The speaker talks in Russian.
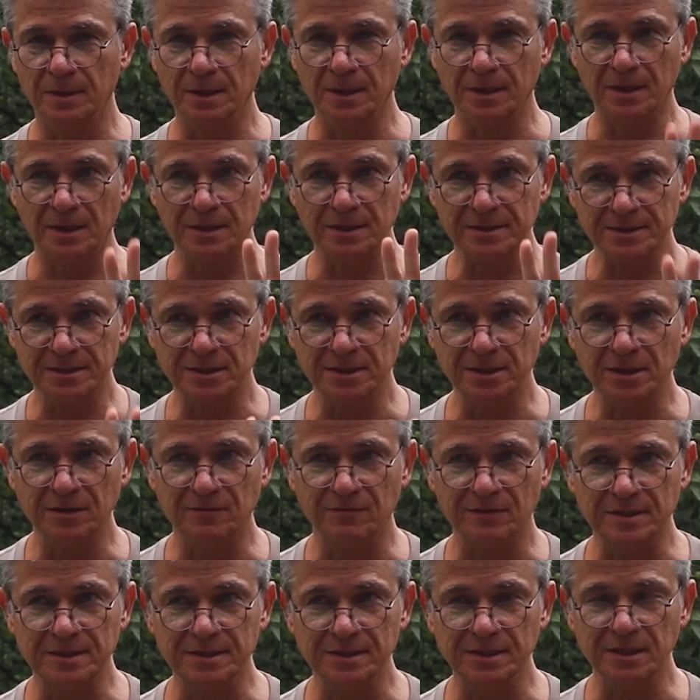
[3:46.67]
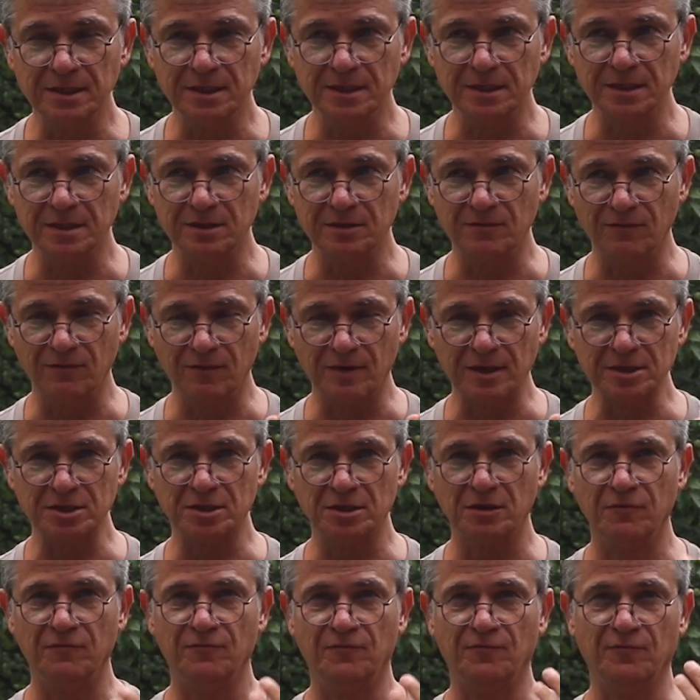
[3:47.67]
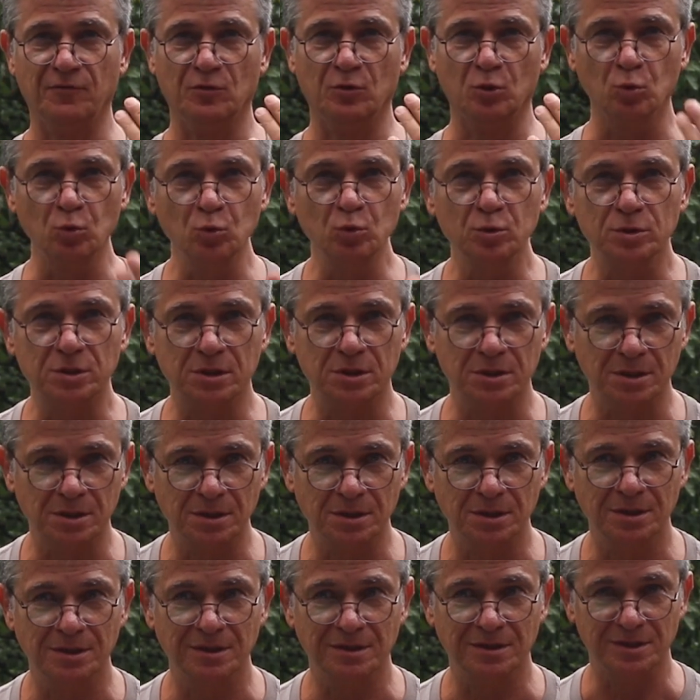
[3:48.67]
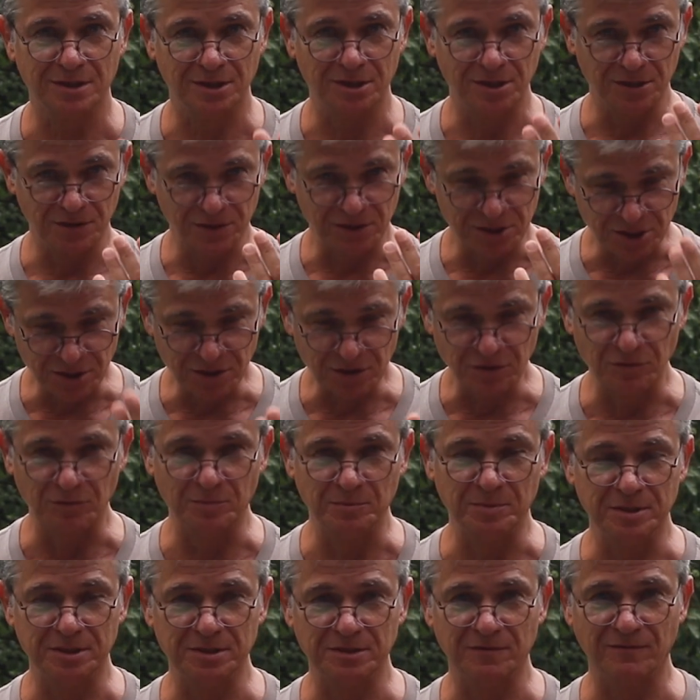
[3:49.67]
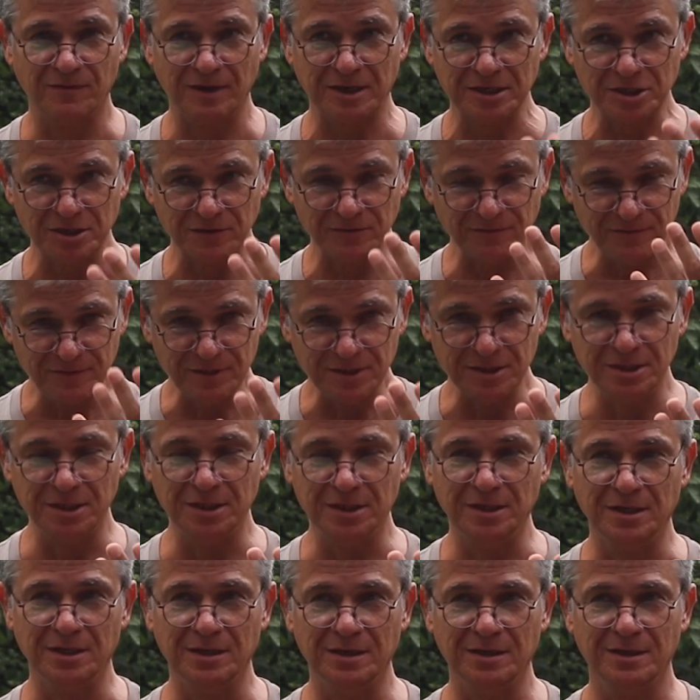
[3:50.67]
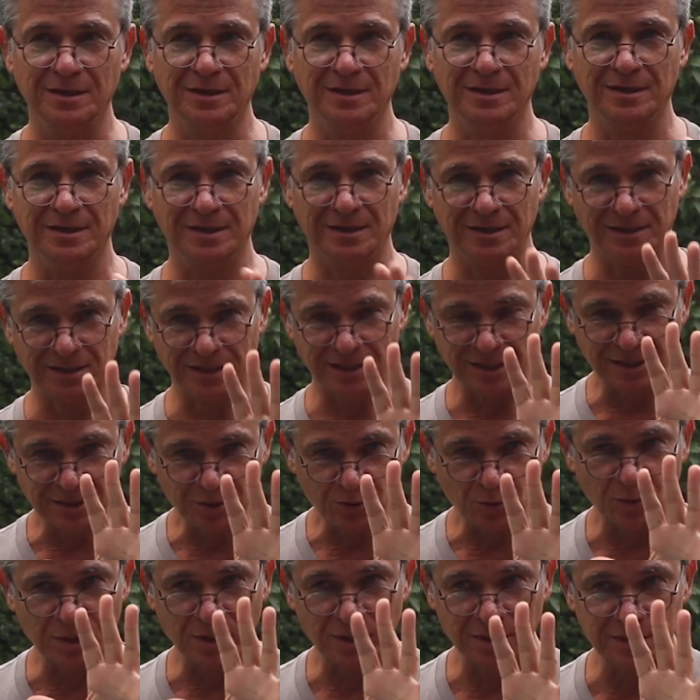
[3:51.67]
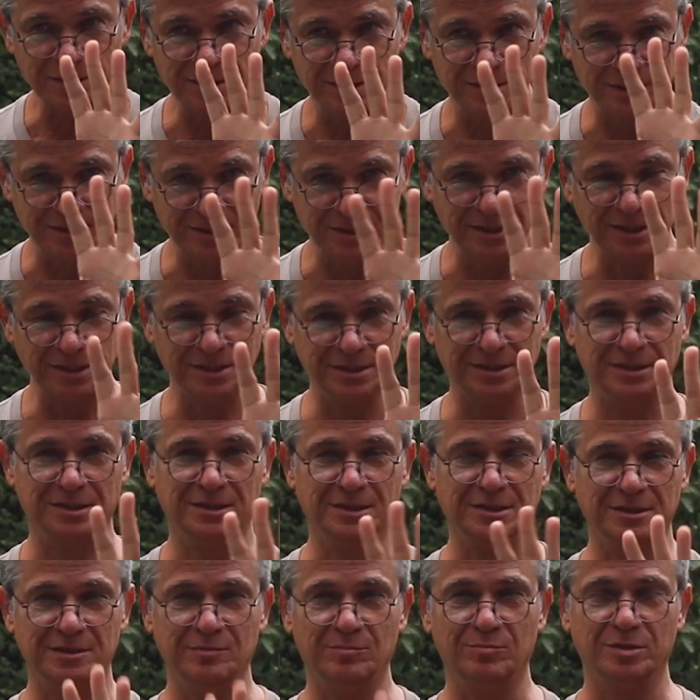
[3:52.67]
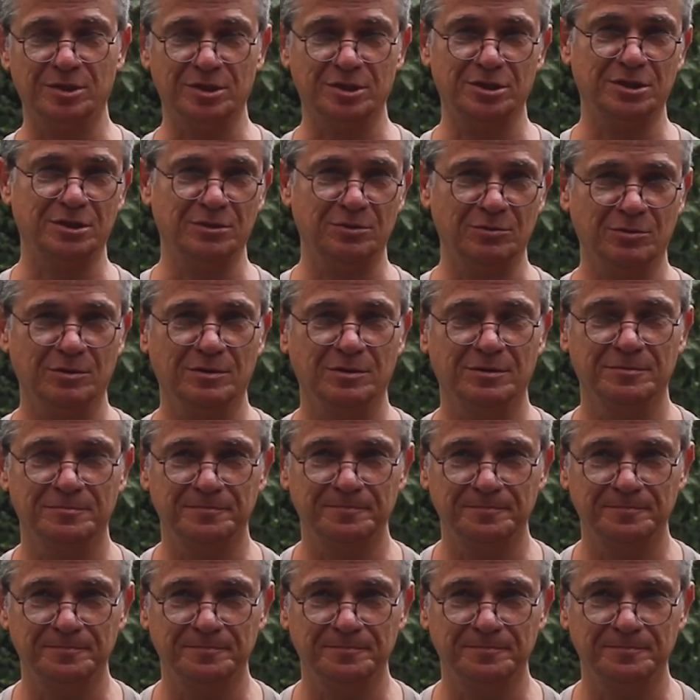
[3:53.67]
На холсте возникнет ваш вкус живописи, ваше видение – которое здесь изображено.